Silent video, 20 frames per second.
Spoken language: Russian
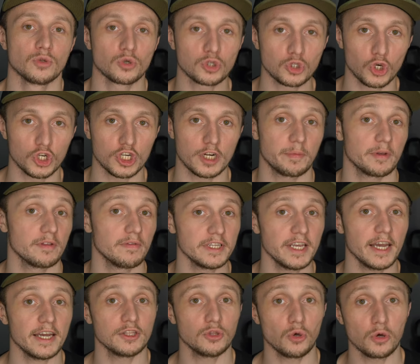Ну что же,
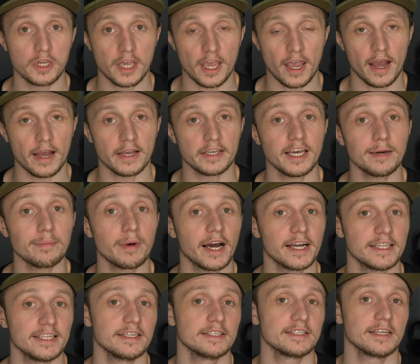подводя итоги, я бы
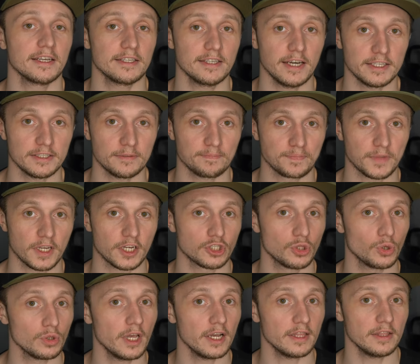хотел сказать,
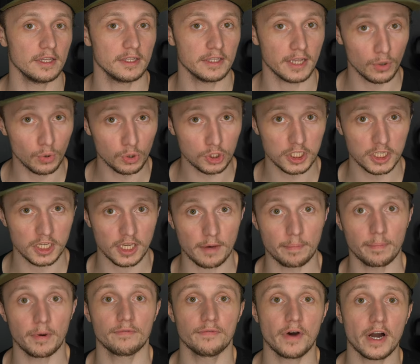что данные
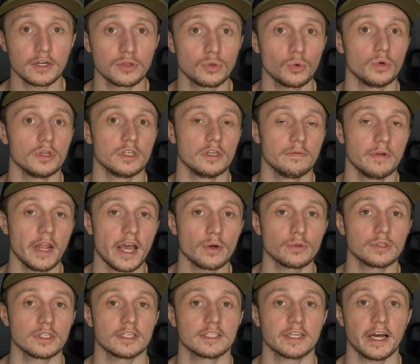наушники по факту
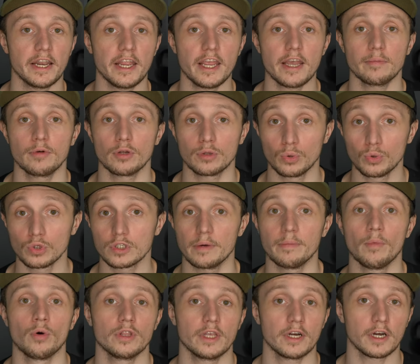являются скорее
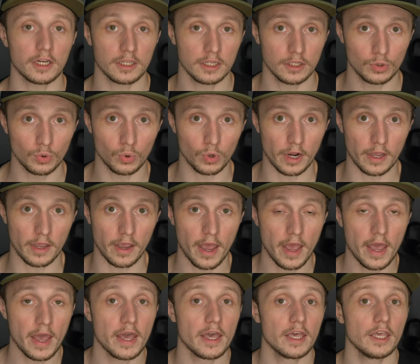Bluetooth моногарнитурой,
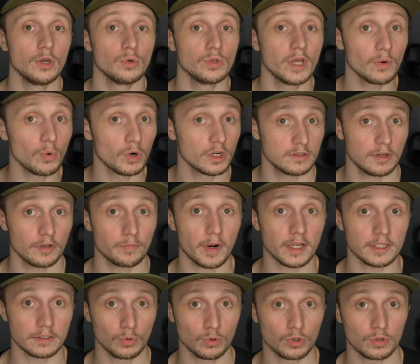и удовольствие от
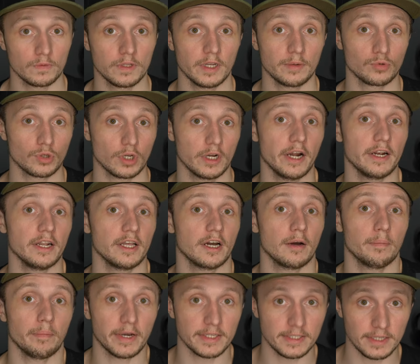прослушивания музыкальных
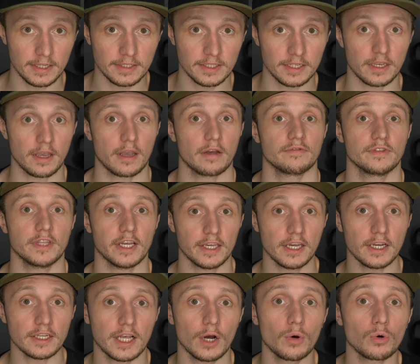композиций в
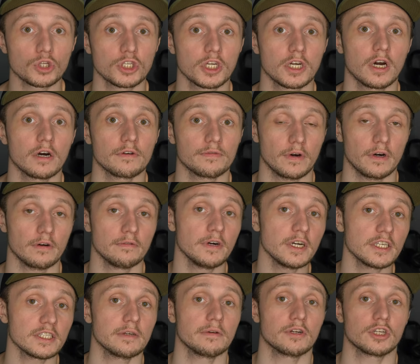таких наушников
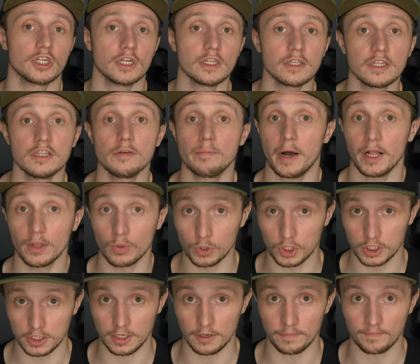вы совершенно не
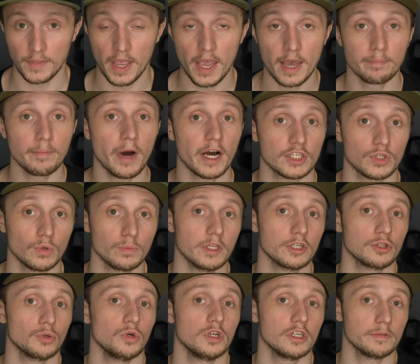получите. Максимум,
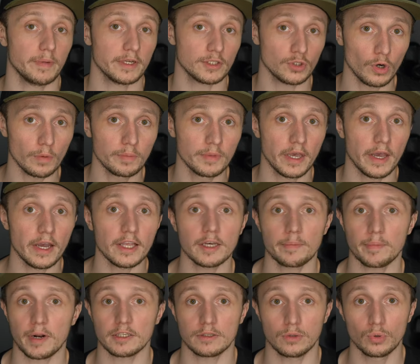на что они способны,
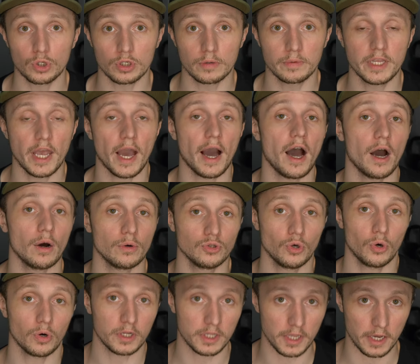это прослушивание
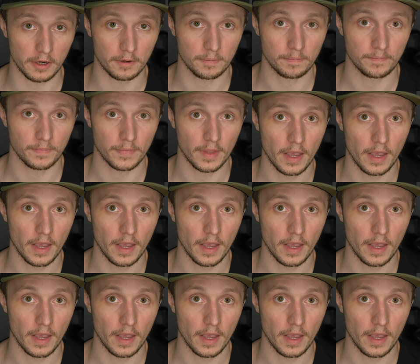аудиокниг.